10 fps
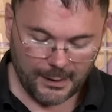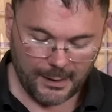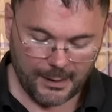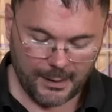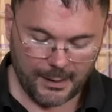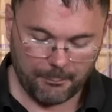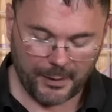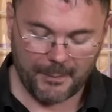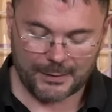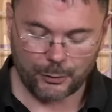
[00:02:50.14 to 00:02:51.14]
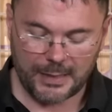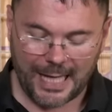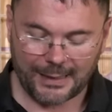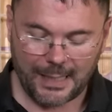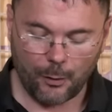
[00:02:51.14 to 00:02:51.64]
eh, per mezzo di
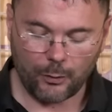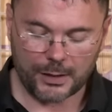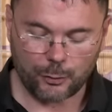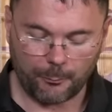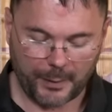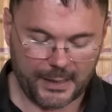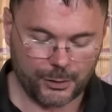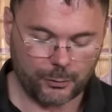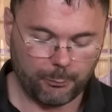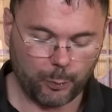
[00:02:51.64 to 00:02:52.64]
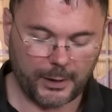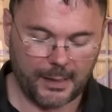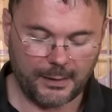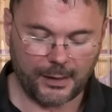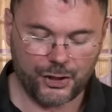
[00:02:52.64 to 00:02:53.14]
aria o gas compresso, purché
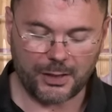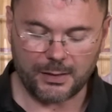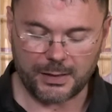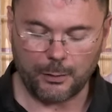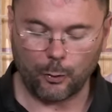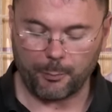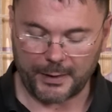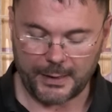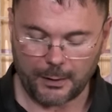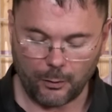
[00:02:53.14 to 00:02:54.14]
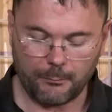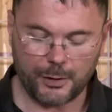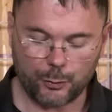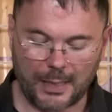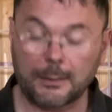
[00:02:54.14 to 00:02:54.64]
l'energia del singolo pallino,
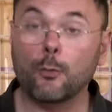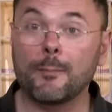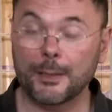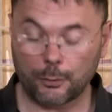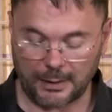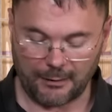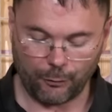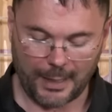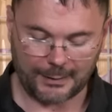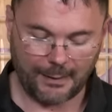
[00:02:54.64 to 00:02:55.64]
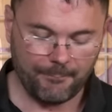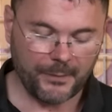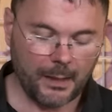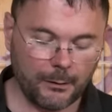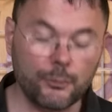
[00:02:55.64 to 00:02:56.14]
misurata a un metro dalla volata,
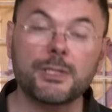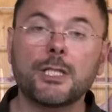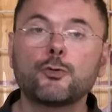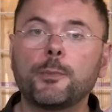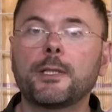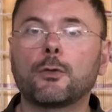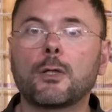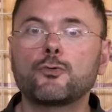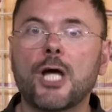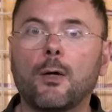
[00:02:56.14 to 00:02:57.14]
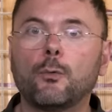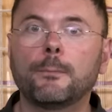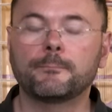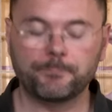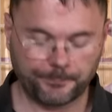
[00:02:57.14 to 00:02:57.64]
non sia superiore a un joule.
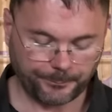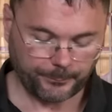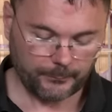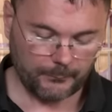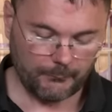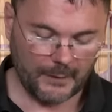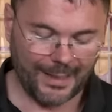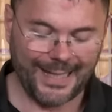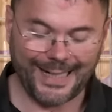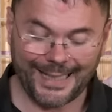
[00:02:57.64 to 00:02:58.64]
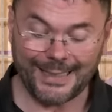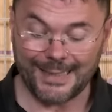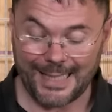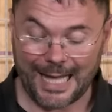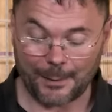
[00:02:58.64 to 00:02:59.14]
La canna
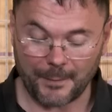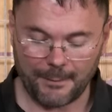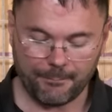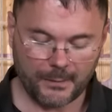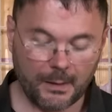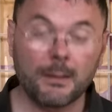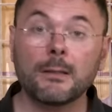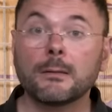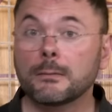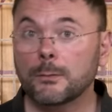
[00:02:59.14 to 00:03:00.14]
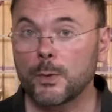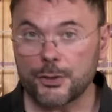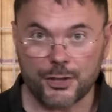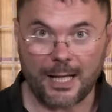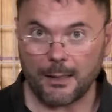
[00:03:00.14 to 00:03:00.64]
dell'arma, qui
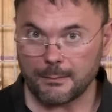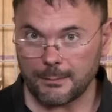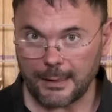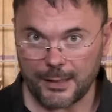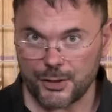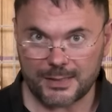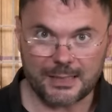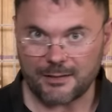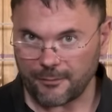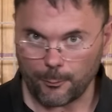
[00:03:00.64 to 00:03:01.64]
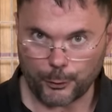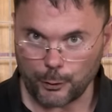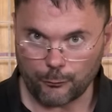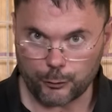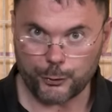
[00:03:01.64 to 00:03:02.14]
già la legge stessa fa un po' di
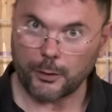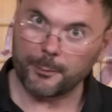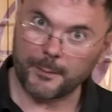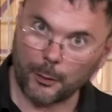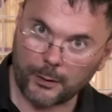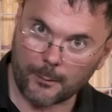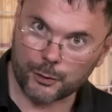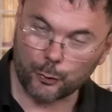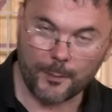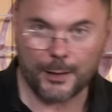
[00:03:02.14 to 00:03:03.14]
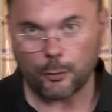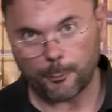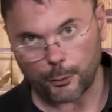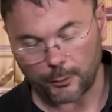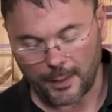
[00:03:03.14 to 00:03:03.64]
confusione, prima lo chiama strumento,
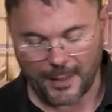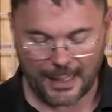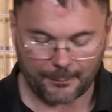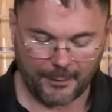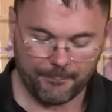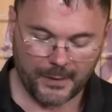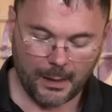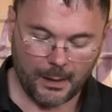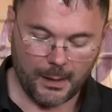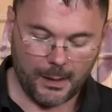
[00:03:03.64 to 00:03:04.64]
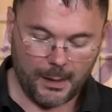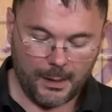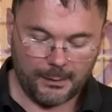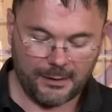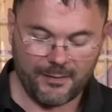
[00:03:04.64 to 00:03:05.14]
poi lo chiama arma,
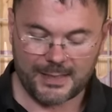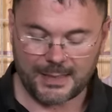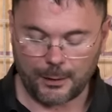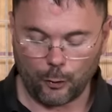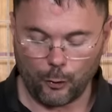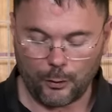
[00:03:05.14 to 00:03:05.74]
deve essere colo